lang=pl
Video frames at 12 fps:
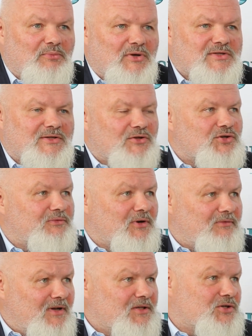mocno
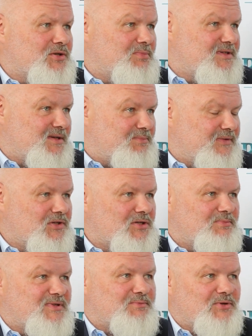szyfrowany, żeby
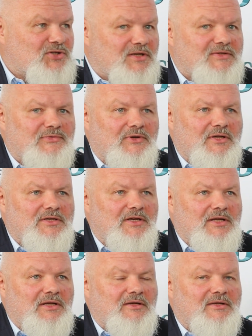zapewnić bezpieczeństwo.
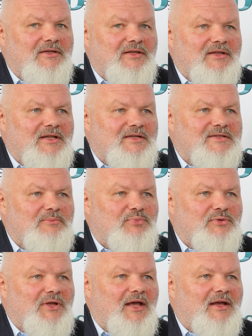Jeżeli
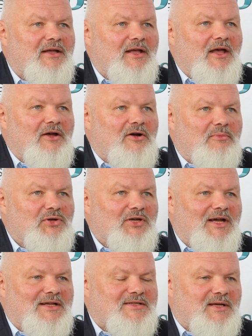następuje
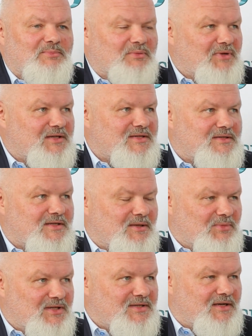komunikacja pomiędzy
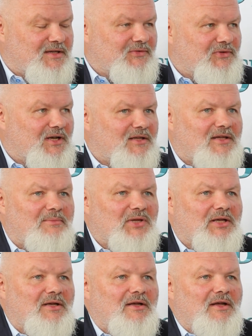tymi
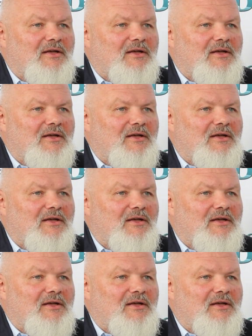certyfikatami,